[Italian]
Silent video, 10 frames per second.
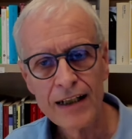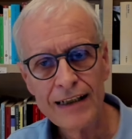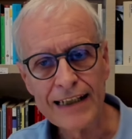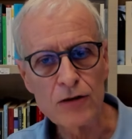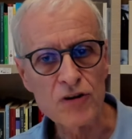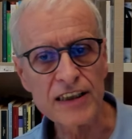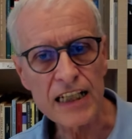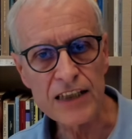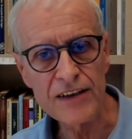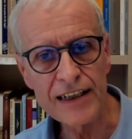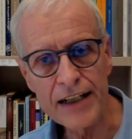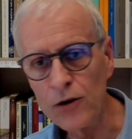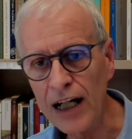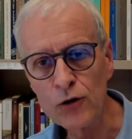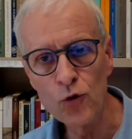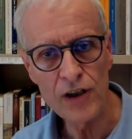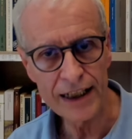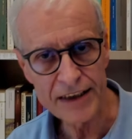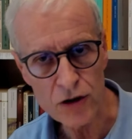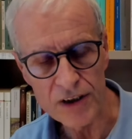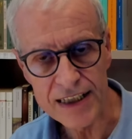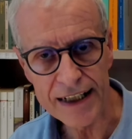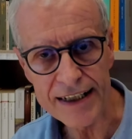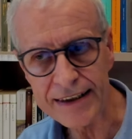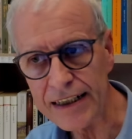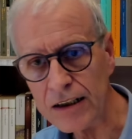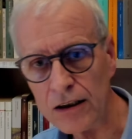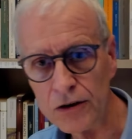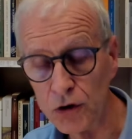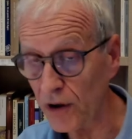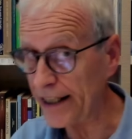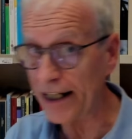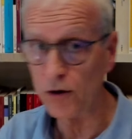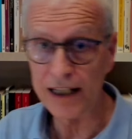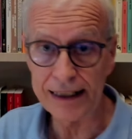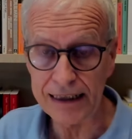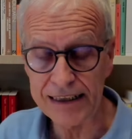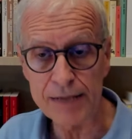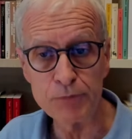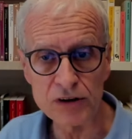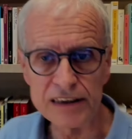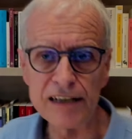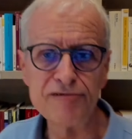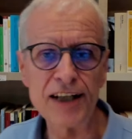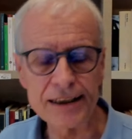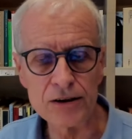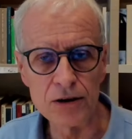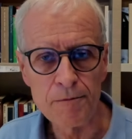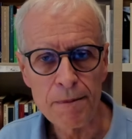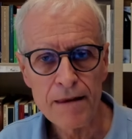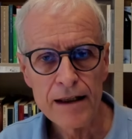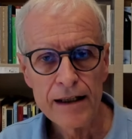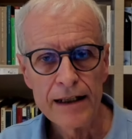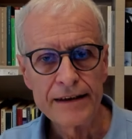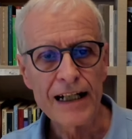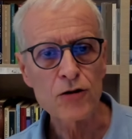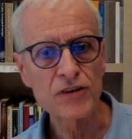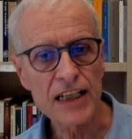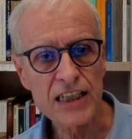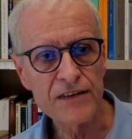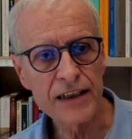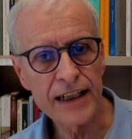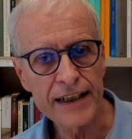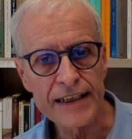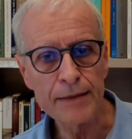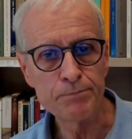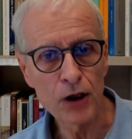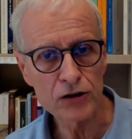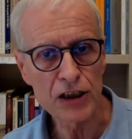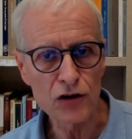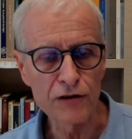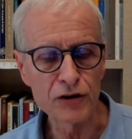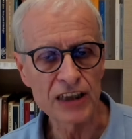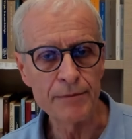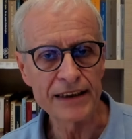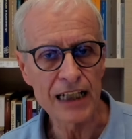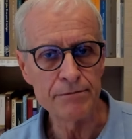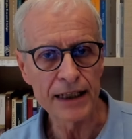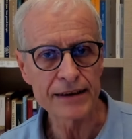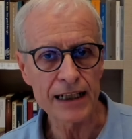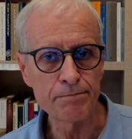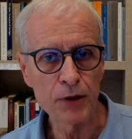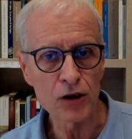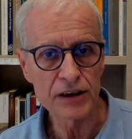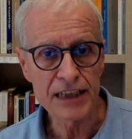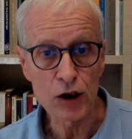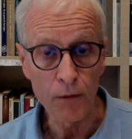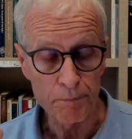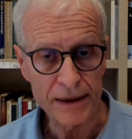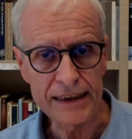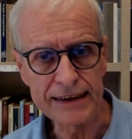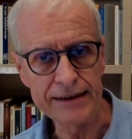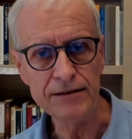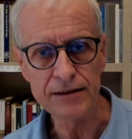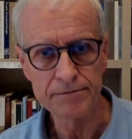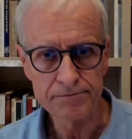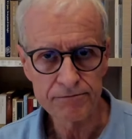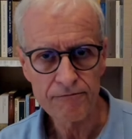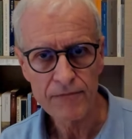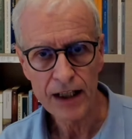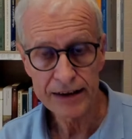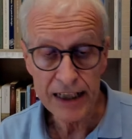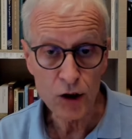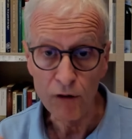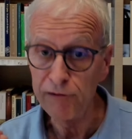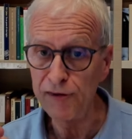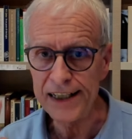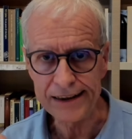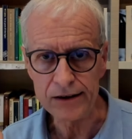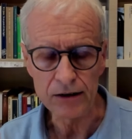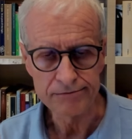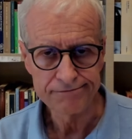La società civile non ha nulla di solidaristico, non è regolata da rapporti di affetto. Nella società civile i rapporti sono fondamentalmente rapporti di competizione, di conflitto